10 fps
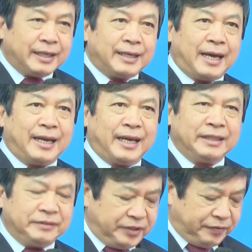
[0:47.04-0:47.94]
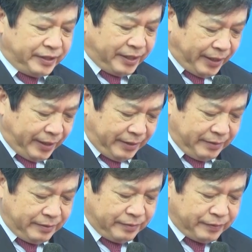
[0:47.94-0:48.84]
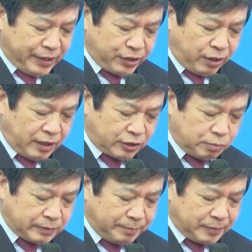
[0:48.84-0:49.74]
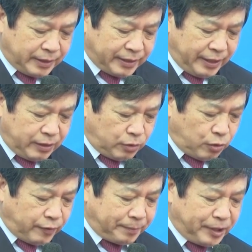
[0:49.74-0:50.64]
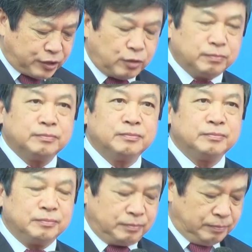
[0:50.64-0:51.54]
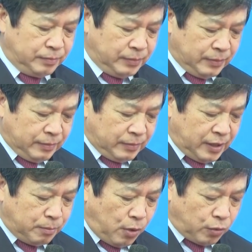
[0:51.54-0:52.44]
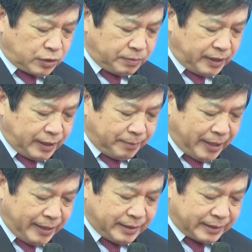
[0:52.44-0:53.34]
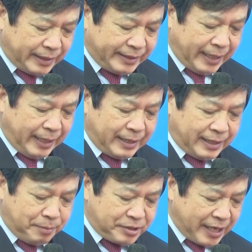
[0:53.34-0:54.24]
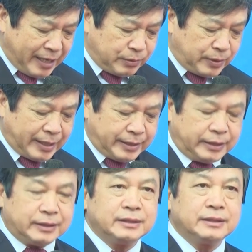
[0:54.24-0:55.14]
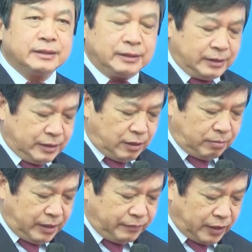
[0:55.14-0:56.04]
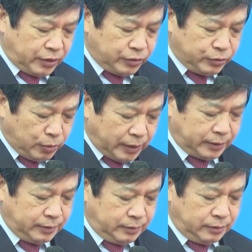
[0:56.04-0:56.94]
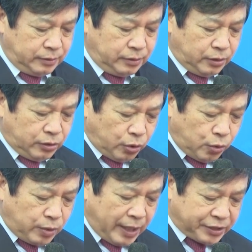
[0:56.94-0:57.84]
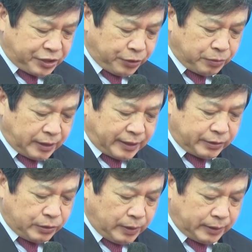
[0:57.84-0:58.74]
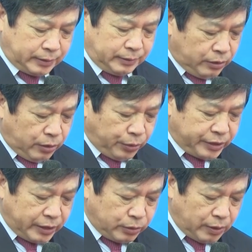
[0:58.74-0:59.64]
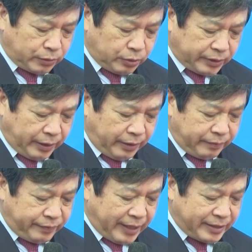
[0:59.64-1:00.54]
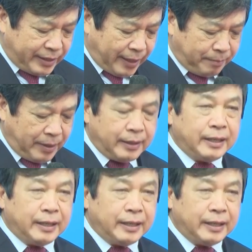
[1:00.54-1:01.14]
Đà Nẵng với vị thế, vai trò là trung tâm kinh tế của khu vực miền Trung là một trong những điểm đến được đánh giá là điểm sáng của cả nước trong lĩnh vực du lịch, thu hút hàng triệu lượt khách du lịch. Hội trợ du lịch quốc tế VITM